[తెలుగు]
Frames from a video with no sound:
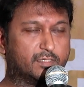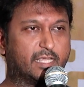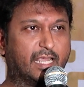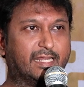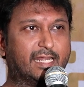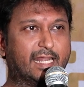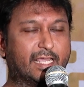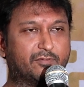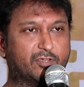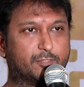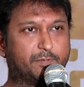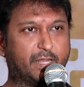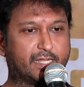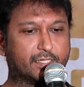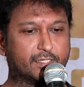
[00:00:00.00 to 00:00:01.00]
సైన్ లాంగ్వేజ్
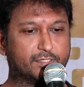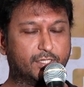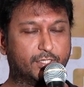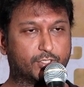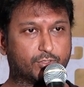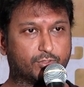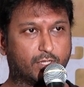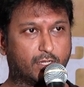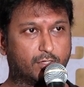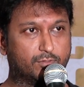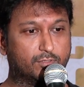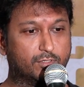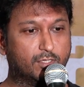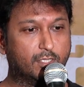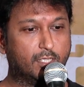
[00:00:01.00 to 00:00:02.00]
ప్రాక్టీస్ నేర్చుకున్నారు
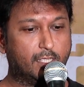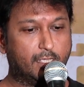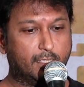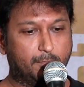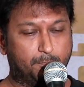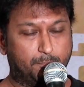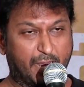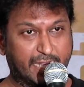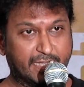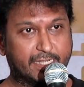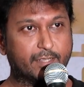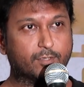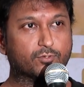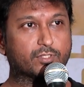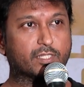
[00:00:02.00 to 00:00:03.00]

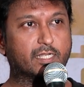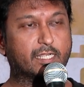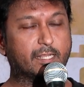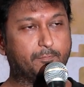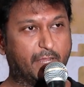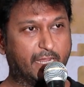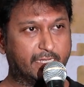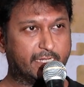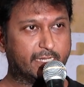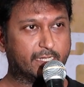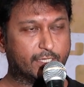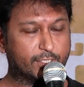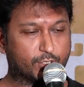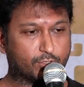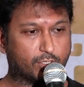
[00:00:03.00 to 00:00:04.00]
పెయింటింగ్ ఉందంటే
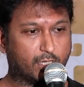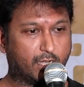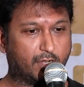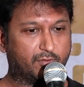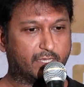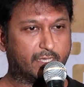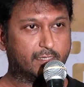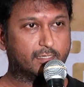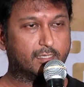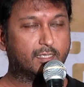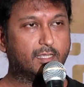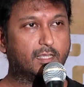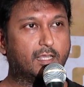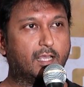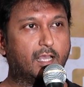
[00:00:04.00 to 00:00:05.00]
పెయింటింగ్ నేర్చుకున్నారు ఆవిడ
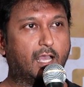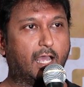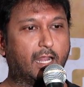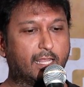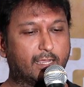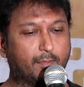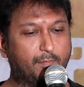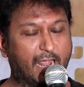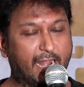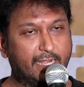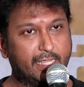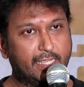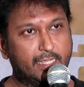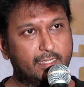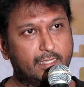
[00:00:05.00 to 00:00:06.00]
అలాగే
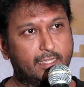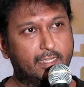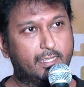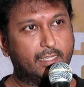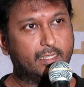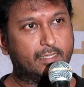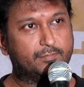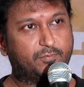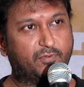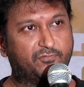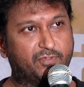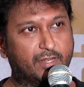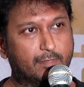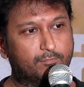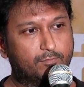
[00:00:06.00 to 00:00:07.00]
మ్యాడీ
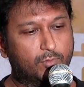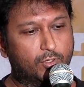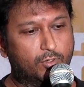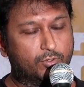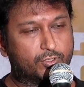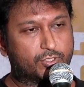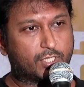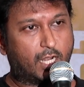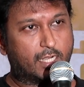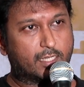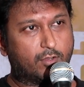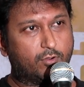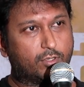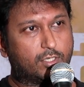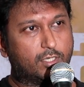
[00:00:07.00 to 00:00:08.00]
ఫిల్మ్ స్టార్ట్
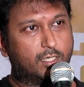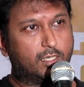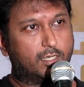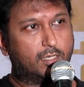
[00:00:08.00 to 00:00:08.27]
అవ్వక